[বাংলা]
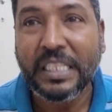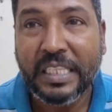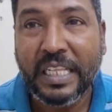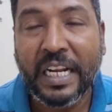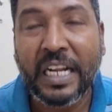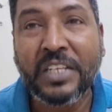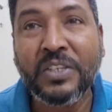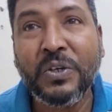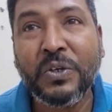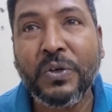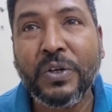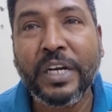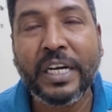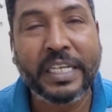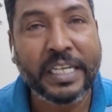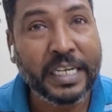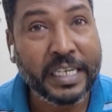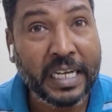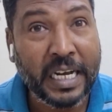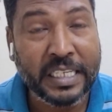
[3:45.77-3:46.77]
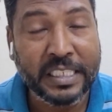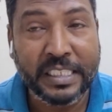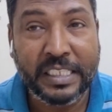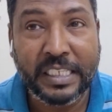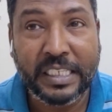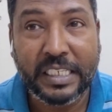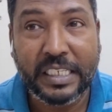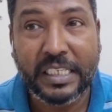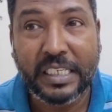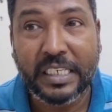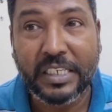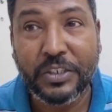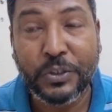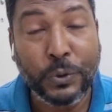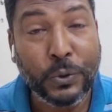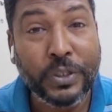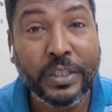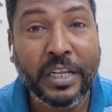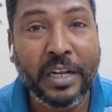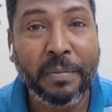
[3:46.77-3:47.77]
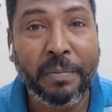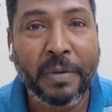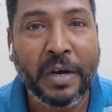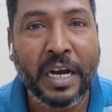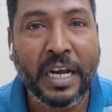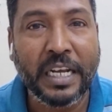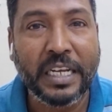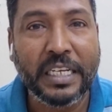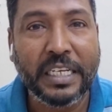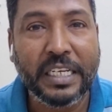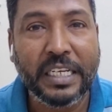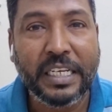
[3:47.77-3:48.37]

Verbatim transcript: তারা যখন একটা কাজের সন্ধান পায়